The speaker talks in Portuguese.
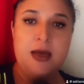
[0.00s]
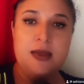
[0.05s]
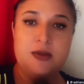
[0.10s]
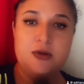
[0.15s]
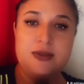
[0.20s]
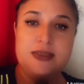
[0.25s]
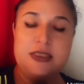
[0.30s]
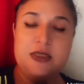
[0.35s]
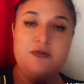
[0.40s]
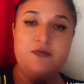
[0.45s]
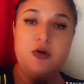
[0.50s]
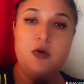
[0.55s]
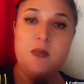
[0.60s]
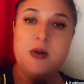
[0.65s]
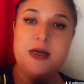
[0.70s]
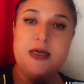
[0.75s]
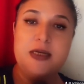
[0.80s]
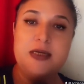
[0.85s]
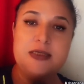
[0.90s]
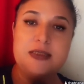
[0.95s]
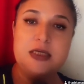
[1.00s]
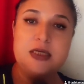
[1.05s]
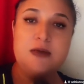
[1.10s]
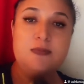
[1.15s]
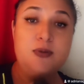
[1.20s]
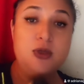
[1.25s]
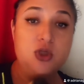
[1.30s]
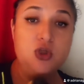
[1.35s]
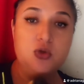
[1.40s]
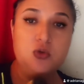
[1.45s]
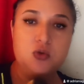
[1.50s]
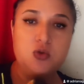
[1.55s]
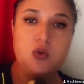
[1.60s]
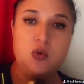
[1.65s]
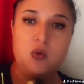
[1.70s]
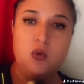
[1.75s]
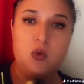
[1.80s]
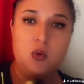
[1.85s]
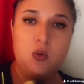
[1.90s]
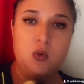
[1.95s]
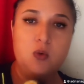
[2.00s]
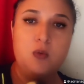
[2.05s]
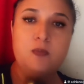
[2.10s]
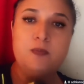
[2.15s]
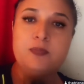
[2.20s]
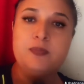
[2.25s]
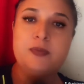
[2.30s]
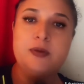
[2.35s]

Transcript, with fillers: Então, assim, foi uma criança que pediu socorro,